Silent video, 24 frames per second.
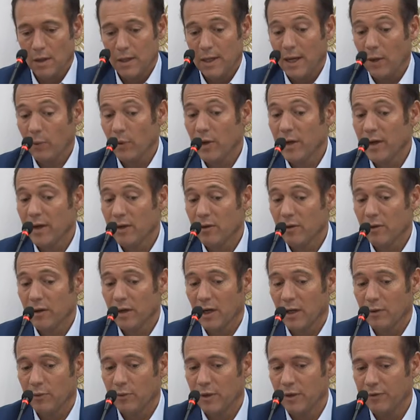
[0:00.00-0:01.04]
La cuenca
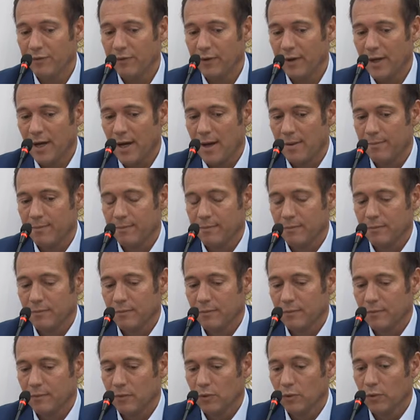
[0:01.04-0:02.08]
hidrocarburífera
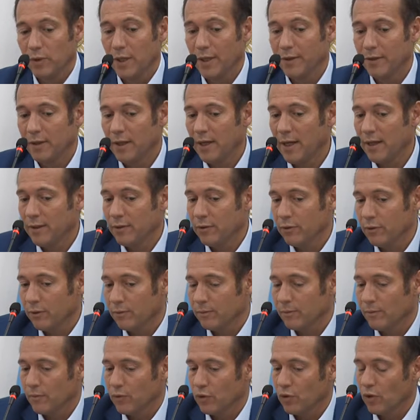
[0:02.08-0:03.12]
durante el
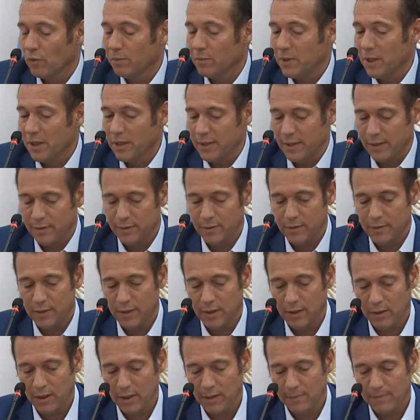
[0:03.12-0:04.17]
año
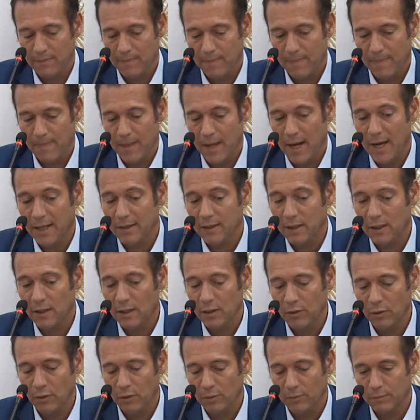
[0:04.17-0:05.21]
2017 ha
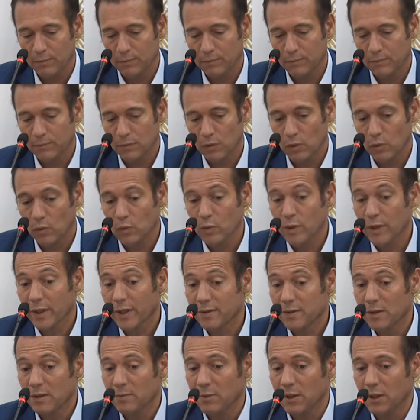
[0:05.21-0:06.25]
tenido un
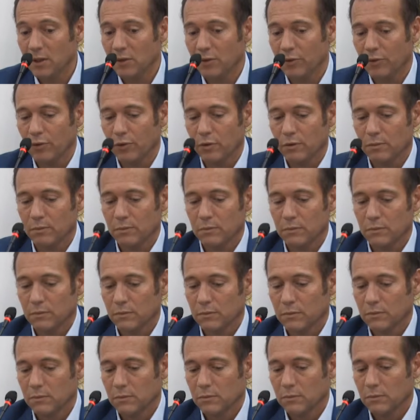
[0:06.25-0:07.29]
crecimiento
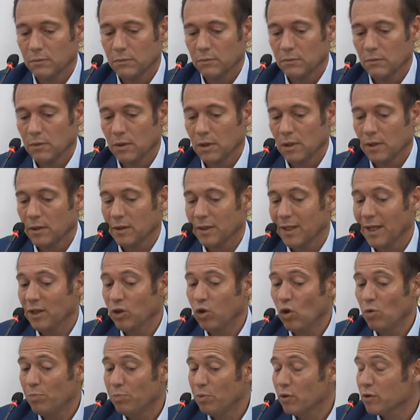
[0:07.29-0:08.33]
del
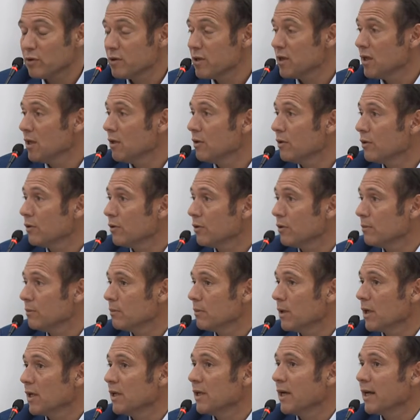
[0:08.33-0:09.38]
2%
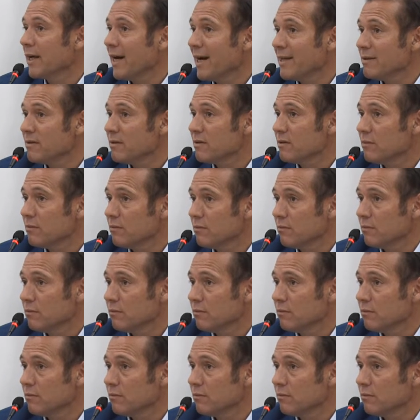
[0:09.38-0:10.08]
en el gas